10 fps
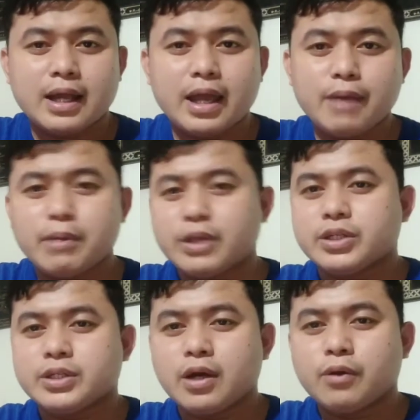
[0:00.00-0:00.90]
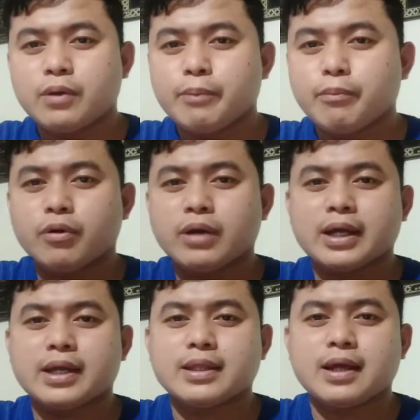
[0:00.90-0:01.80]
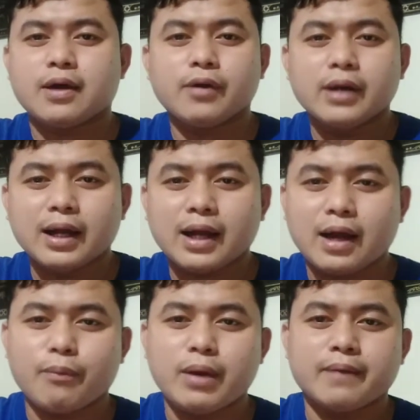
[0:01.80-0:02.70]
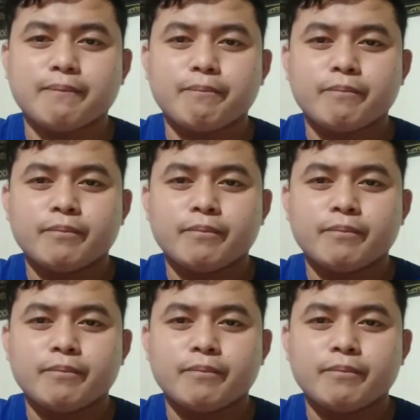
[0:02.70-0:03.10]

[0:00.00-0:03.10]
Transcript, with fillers: image na huli mong nakita or larawan.